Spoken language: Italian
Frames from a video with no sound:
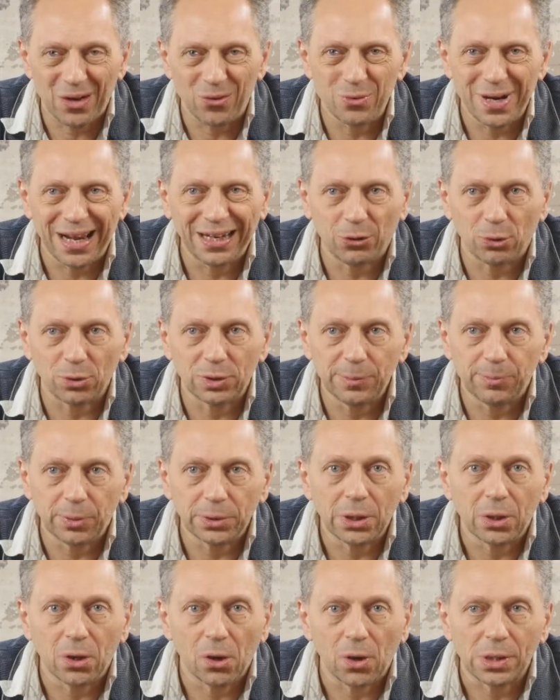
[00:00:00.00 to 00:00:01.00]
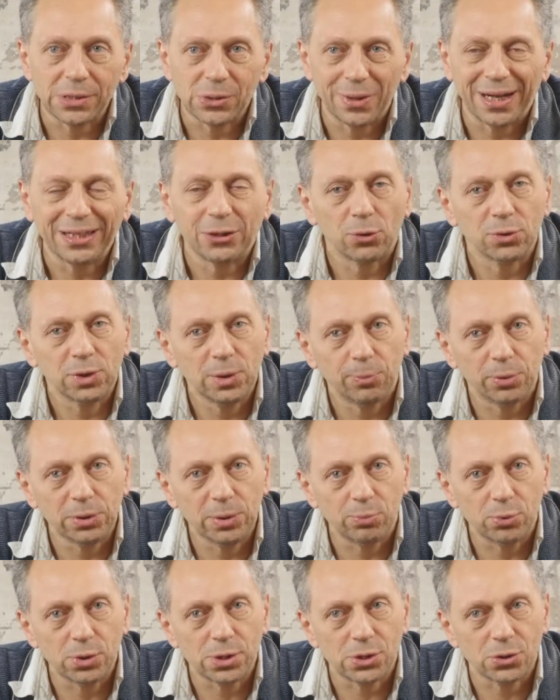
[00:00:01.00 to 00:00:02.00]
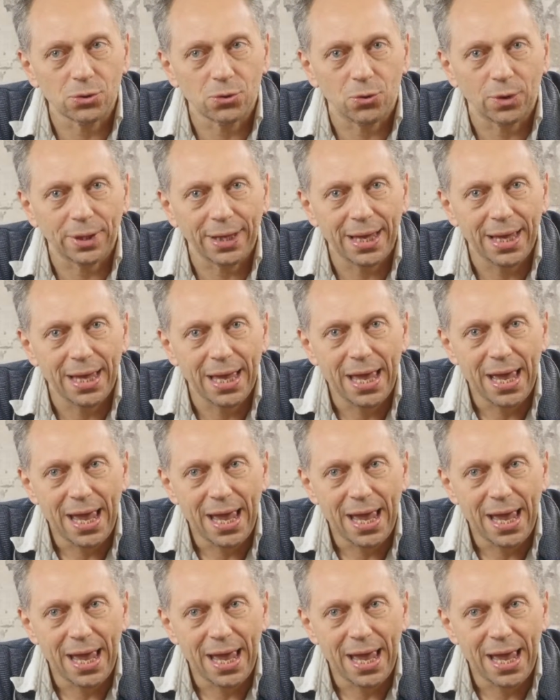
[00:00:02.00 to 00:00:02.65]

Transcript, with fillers: un altro tipo di cosa, un altro tipo di pulsione.